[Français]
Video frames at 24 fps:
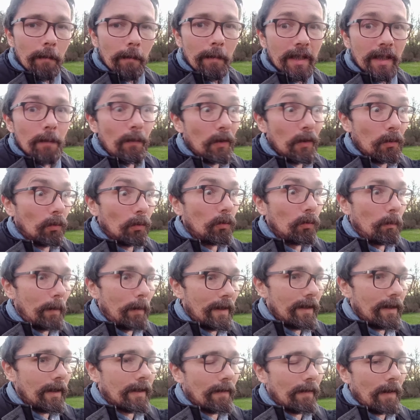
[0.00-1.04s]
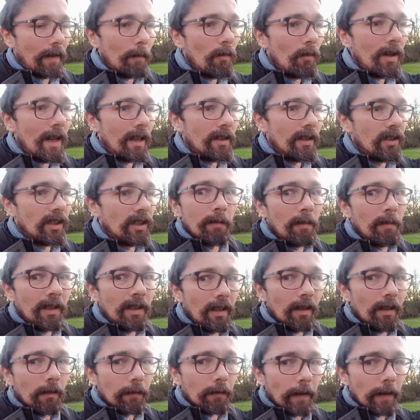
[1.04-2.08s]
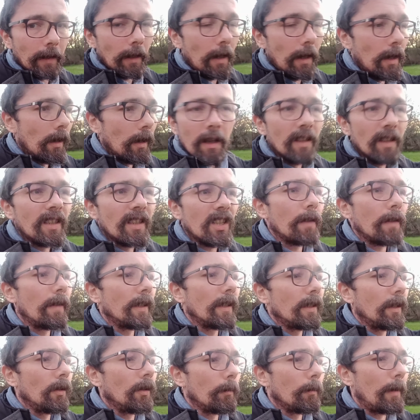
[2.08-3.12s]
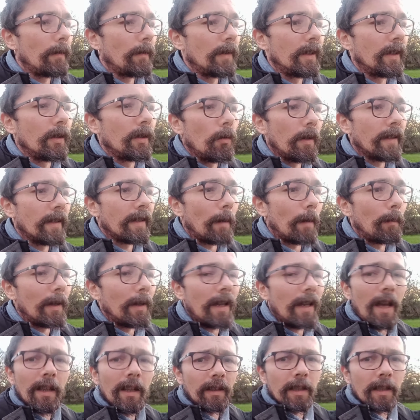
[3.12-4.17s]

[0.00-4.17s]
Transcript: Mais ce qui me fait surtout plaisir, c'est vraiment la légitimité, en fait. Ça, j'avais dit dans ma vidéo qui s'appelait Être